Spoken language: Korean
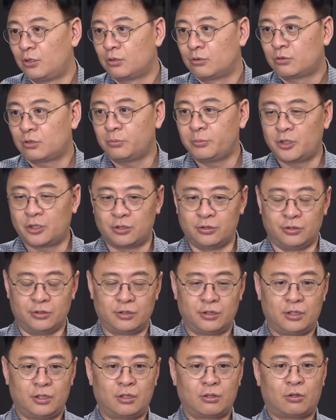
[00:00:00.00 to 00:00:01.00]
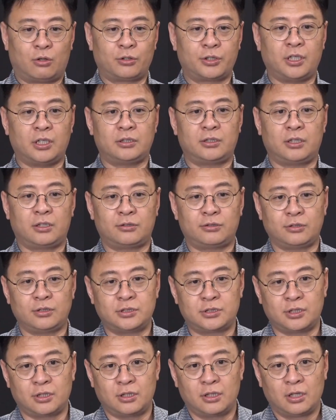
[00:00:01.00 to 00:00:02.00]
그러면 거기에 대해서
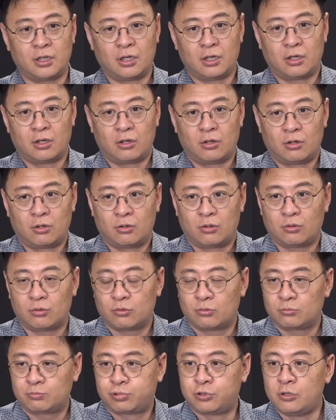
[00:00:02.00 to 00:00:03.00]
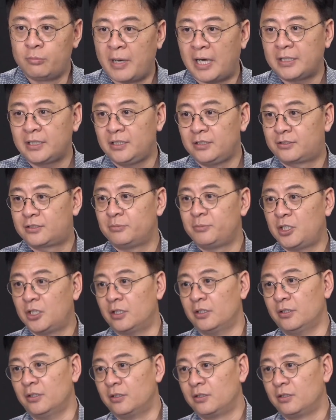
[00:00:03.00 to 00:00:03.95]
이제 불만이 있으면